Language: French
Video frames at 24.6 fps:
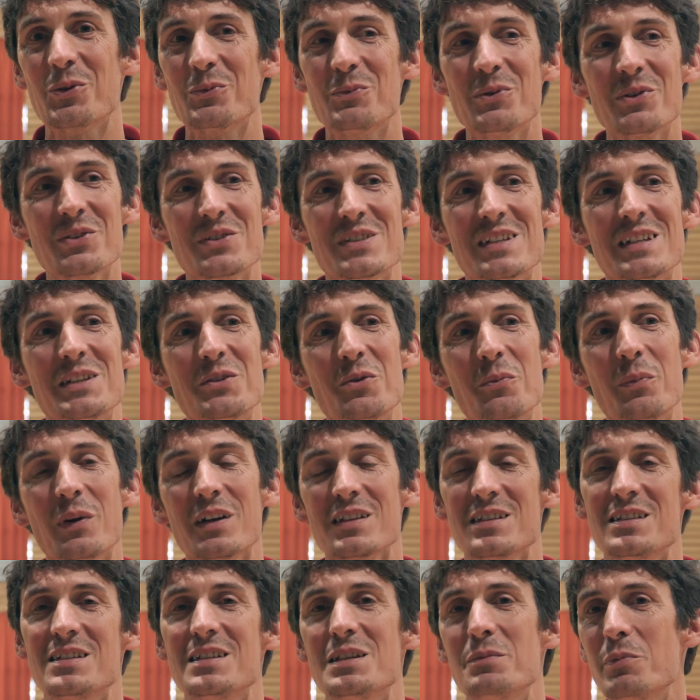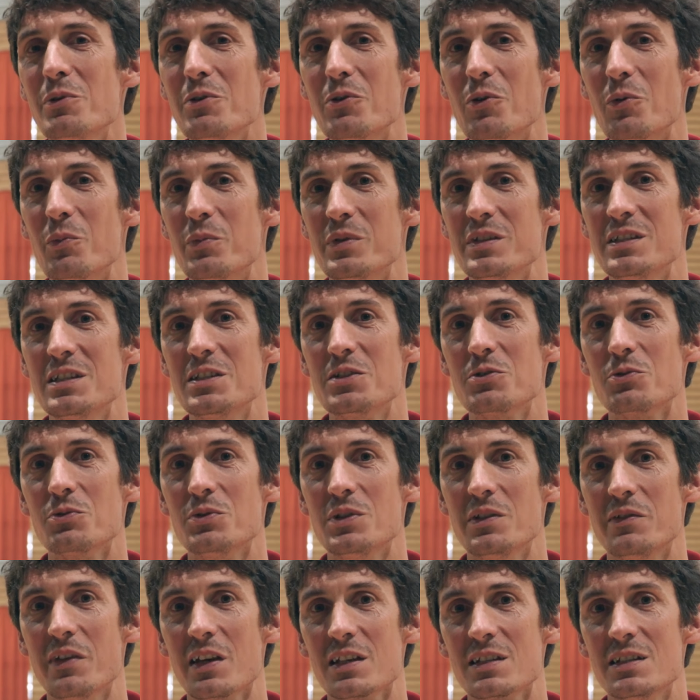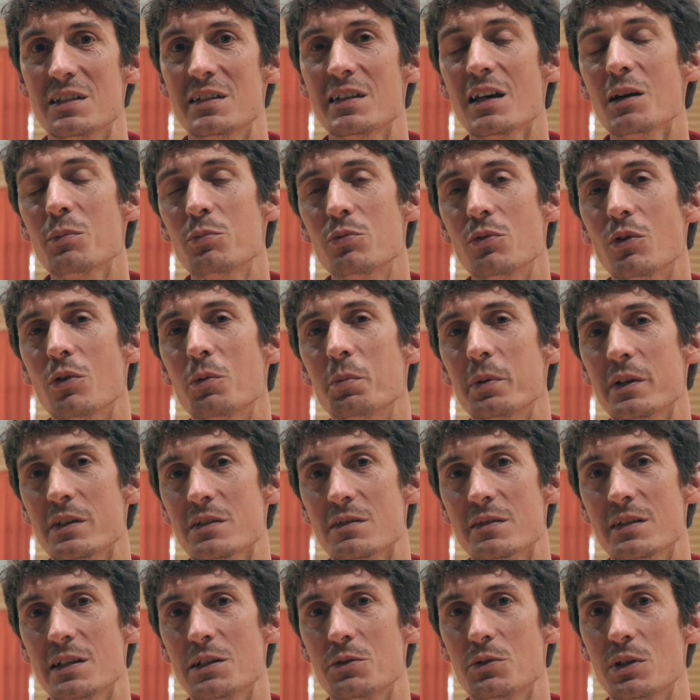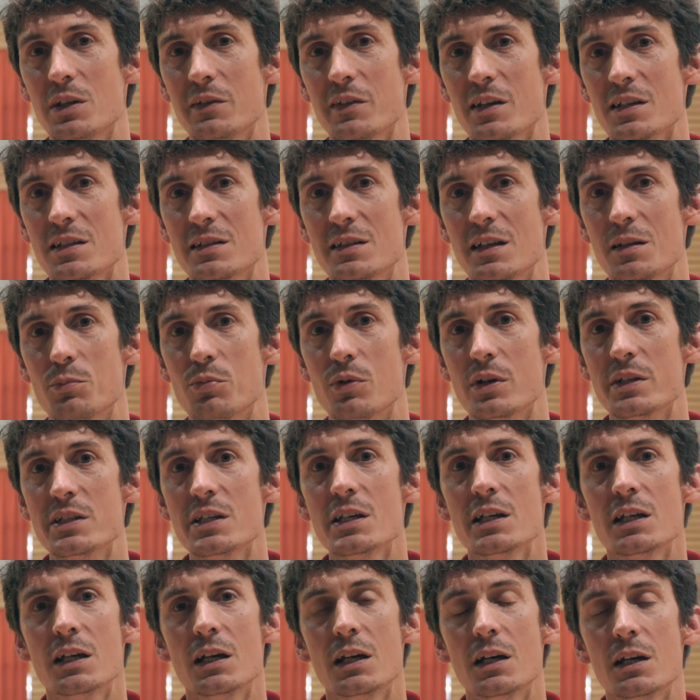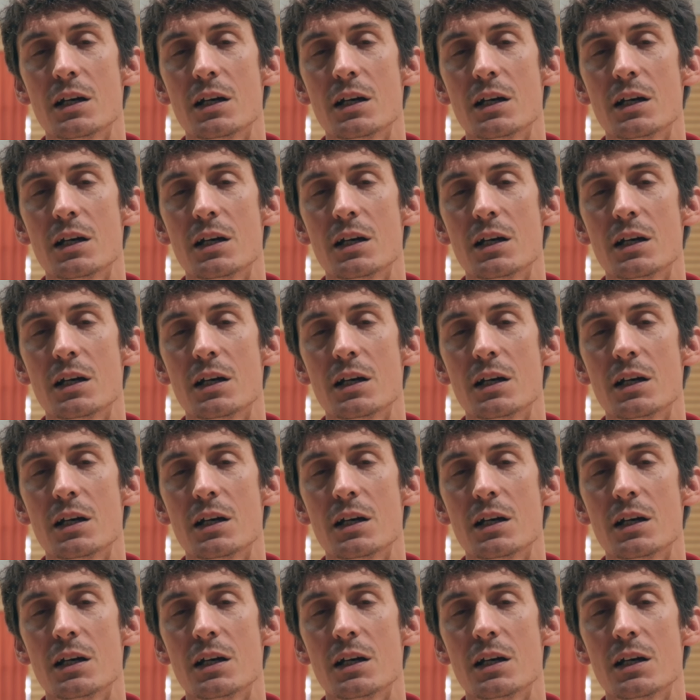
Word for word: demande, c'est de participer aux compétitions universitaires pour représenter l'université de Poitiers.